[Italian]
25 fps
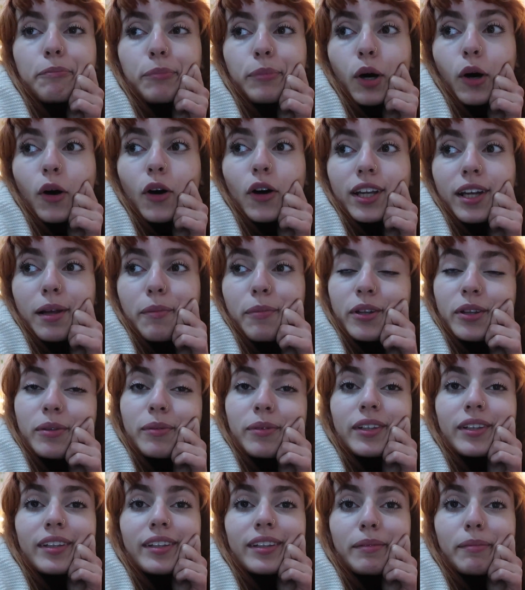poi la
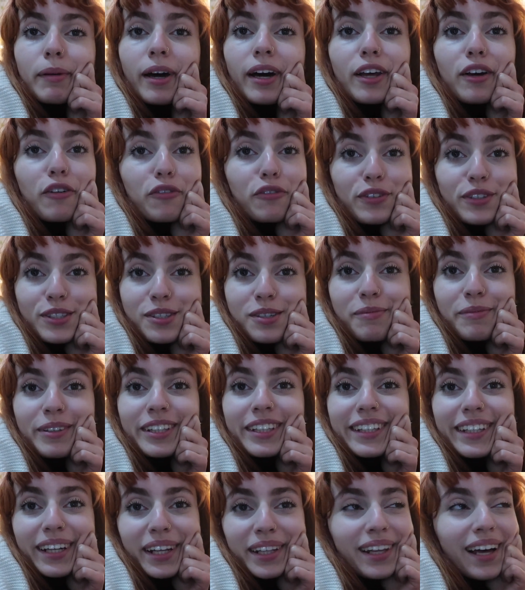prossima settimana è
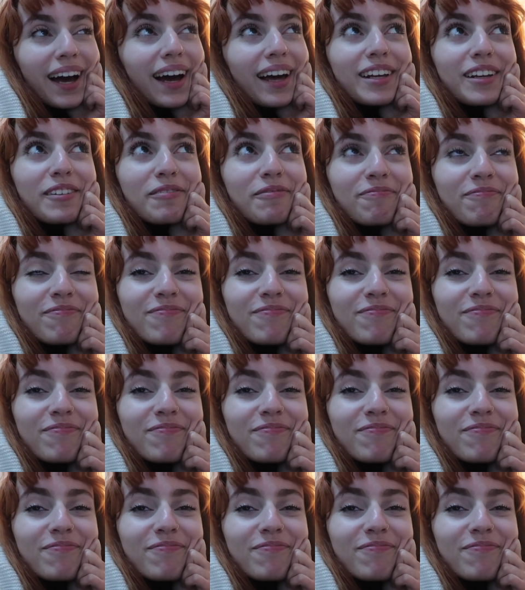ufficialmente Natale.